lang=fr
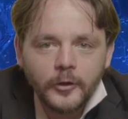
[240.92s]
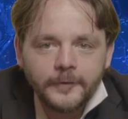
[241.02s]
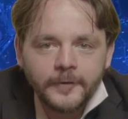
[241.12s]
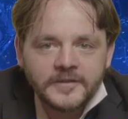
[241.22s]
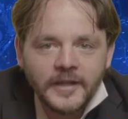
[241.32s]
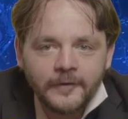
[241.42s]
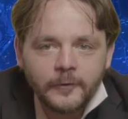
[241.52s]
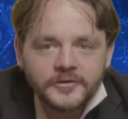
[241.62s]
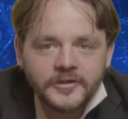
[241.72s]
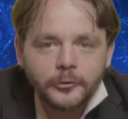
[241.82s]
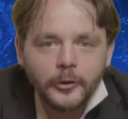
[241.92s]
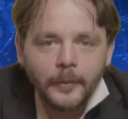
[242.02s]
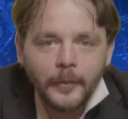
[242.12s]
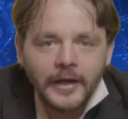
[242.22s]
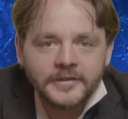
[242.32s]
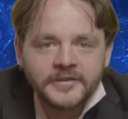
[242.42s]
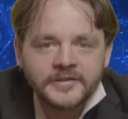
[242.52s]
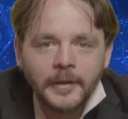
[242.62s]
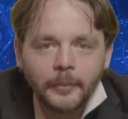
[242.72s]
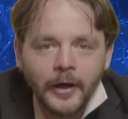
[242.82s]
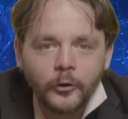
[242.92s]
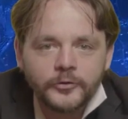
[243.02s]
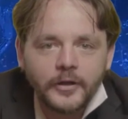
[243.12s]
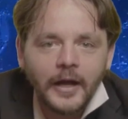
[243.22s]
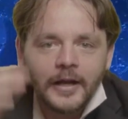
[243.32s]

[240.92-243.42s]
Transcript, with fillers: phases avancées de la maladie s'apparentent